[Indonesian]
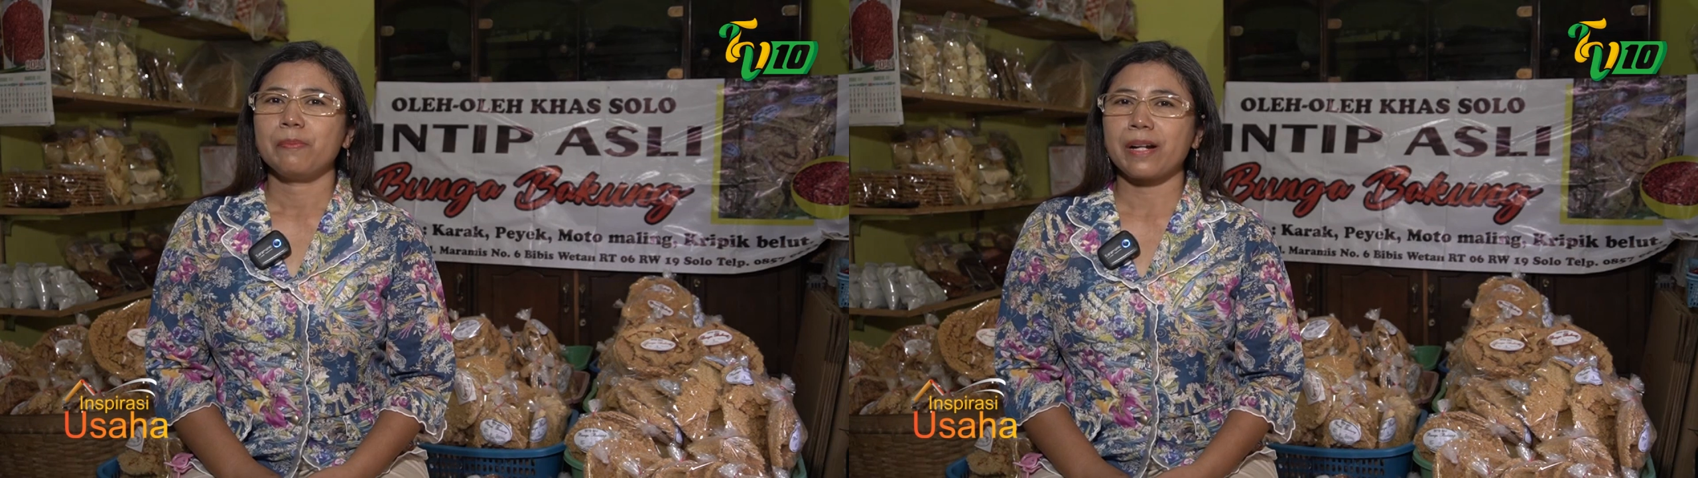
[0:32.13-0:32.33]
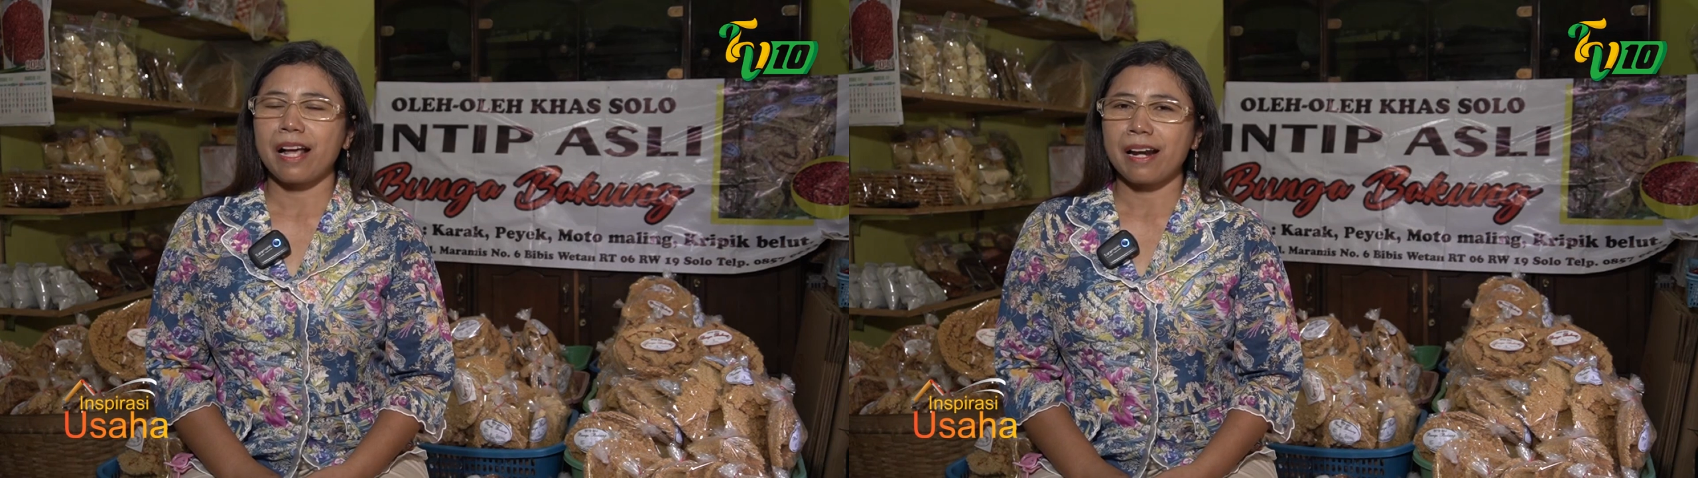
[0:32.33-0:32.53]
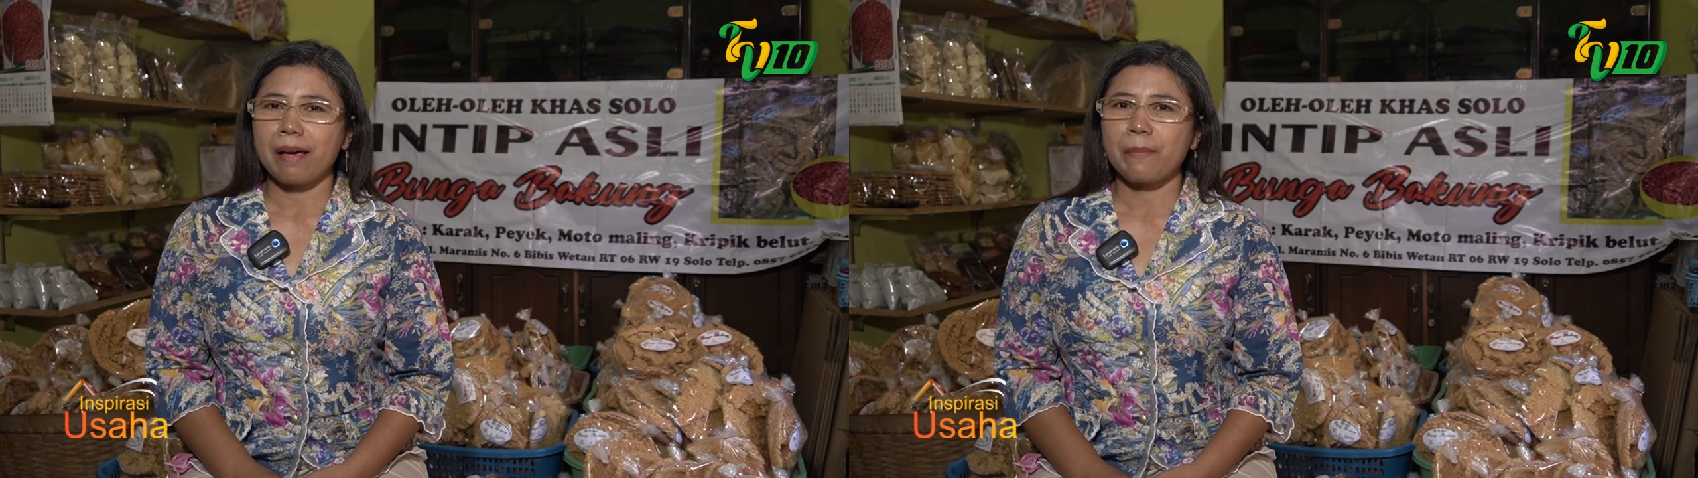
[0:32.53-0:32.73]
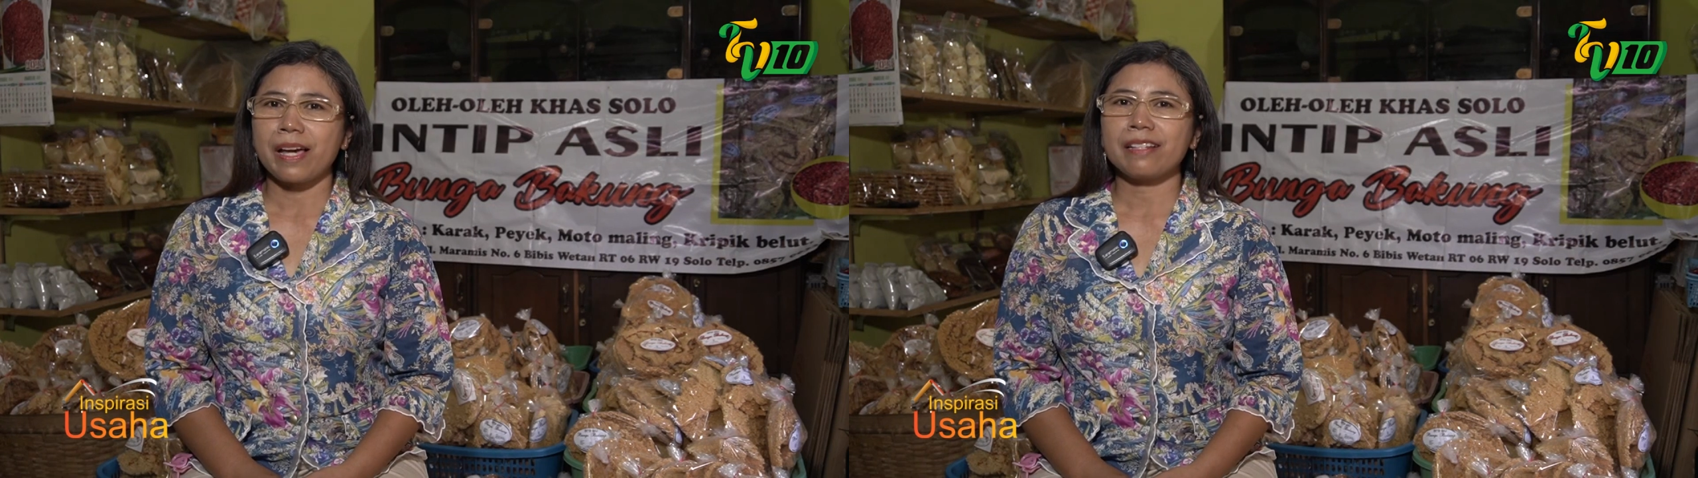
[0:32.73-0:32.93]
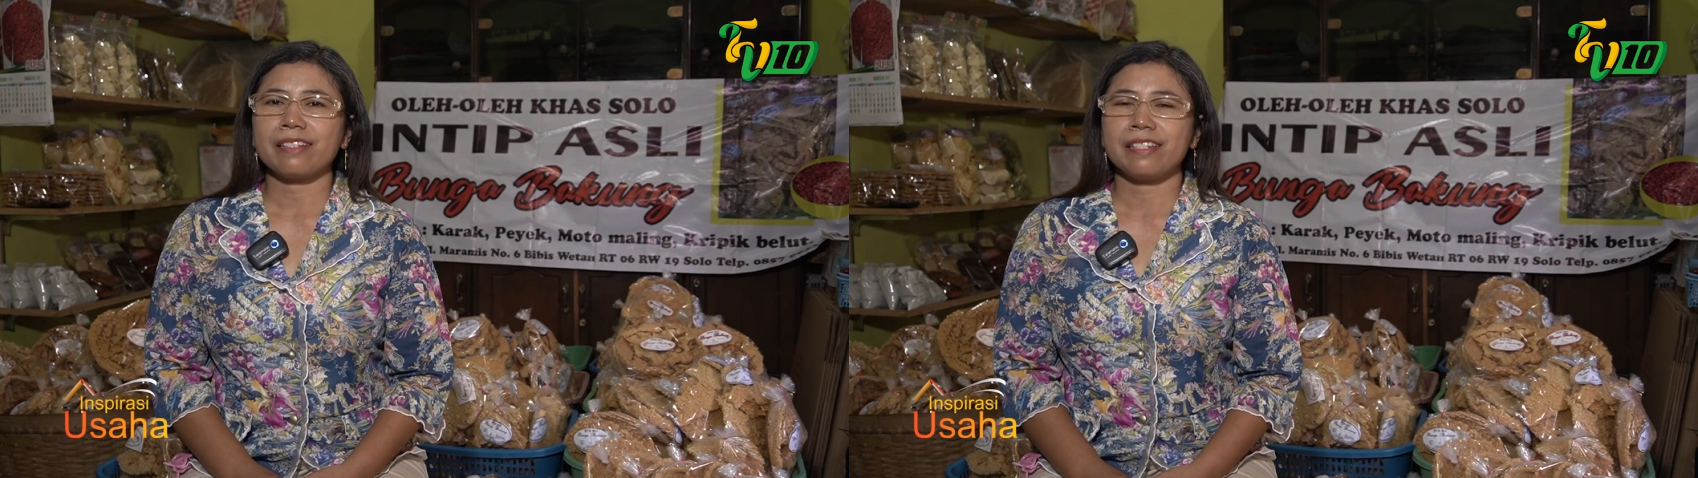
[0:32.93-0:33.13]

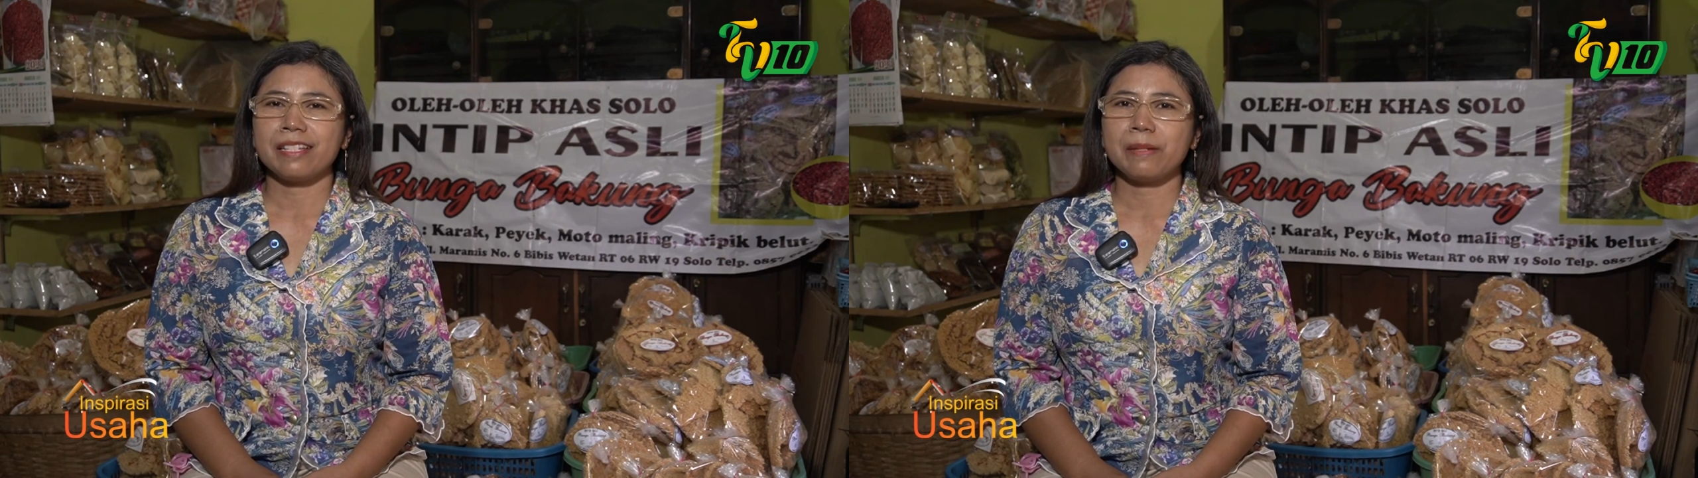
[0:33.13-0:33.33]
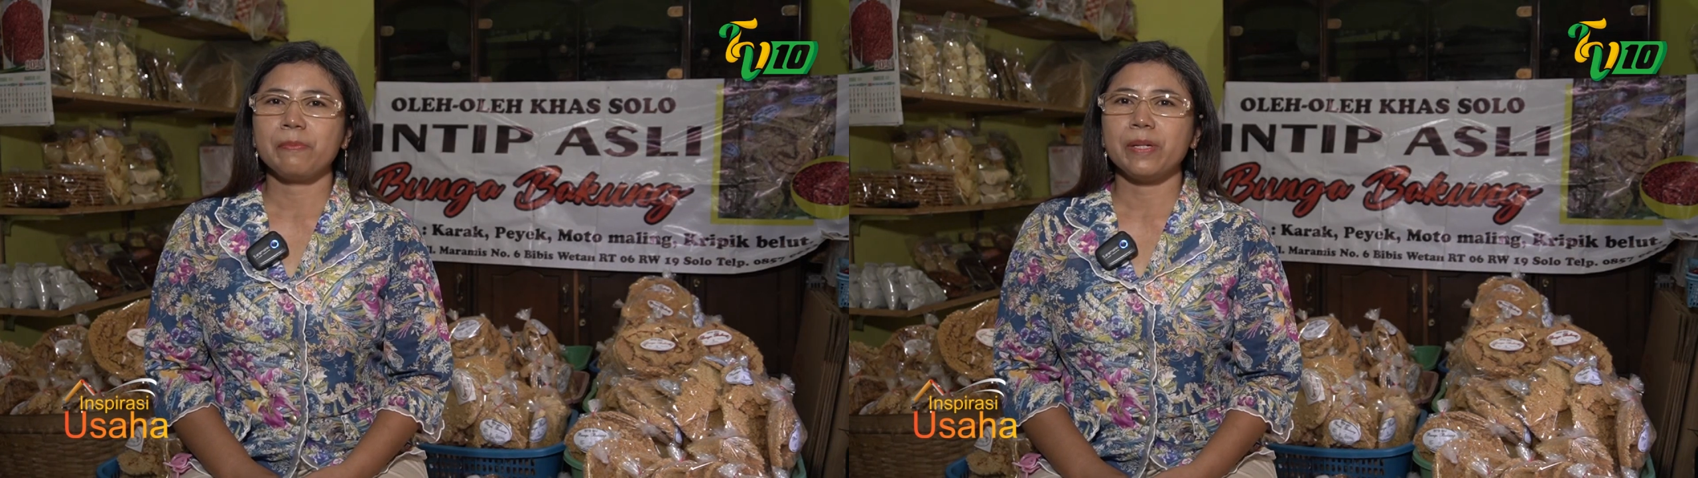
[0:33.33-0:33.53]
beralamat di